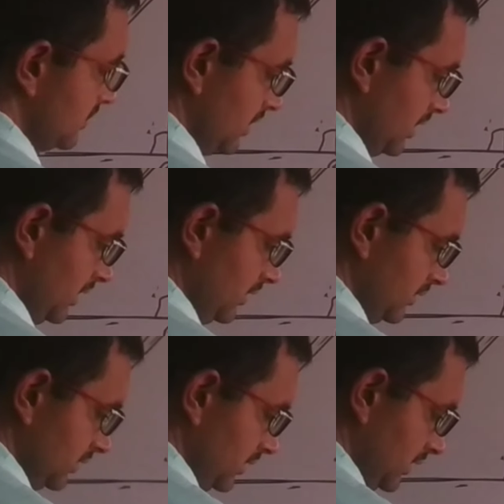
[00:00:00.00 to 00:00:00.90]
ठीक है
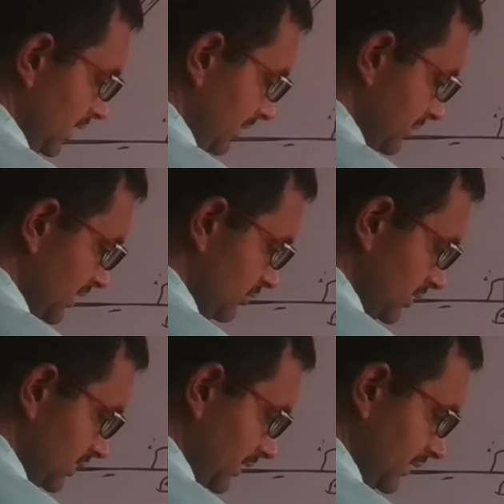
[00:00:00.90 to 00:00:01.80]
यदि ये आपकी
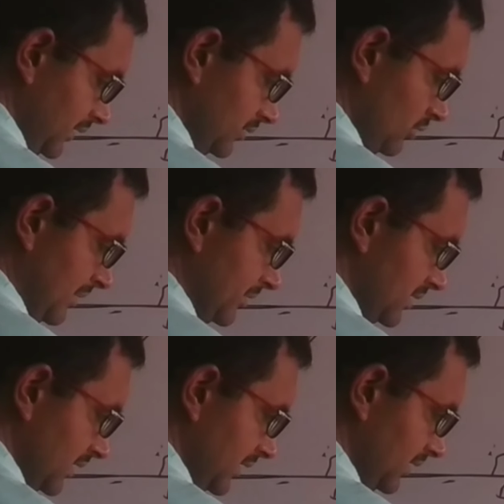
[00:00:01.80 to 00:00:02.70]
आवश्यकता नहीं है तो आप
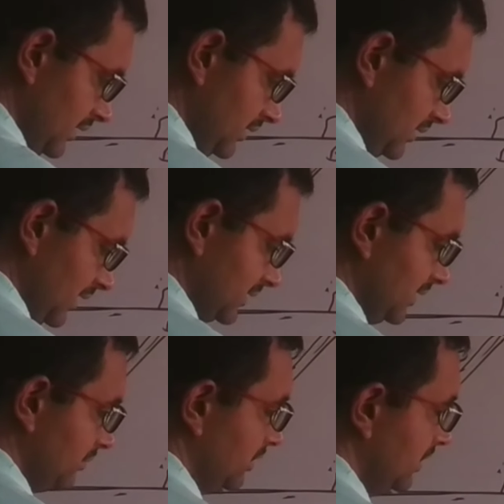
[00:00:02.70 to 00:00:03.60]
इसे रहने दें यहाँ
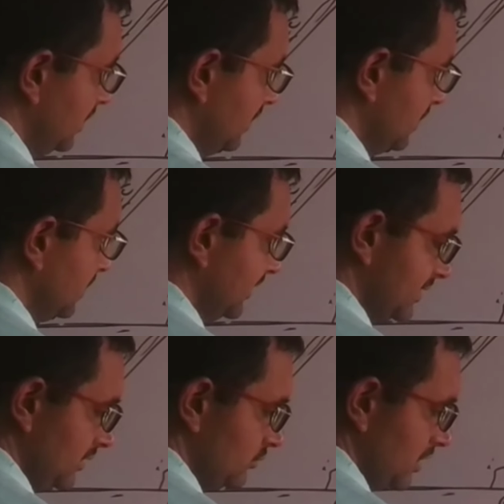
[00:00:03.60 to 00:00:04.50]
तक भी ये
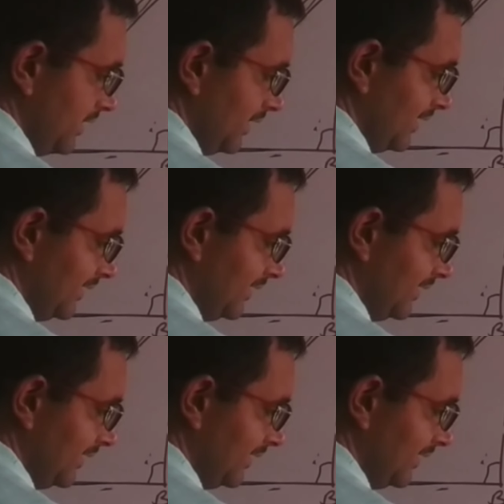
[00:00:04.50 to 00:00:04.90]
स्कीम चाहिए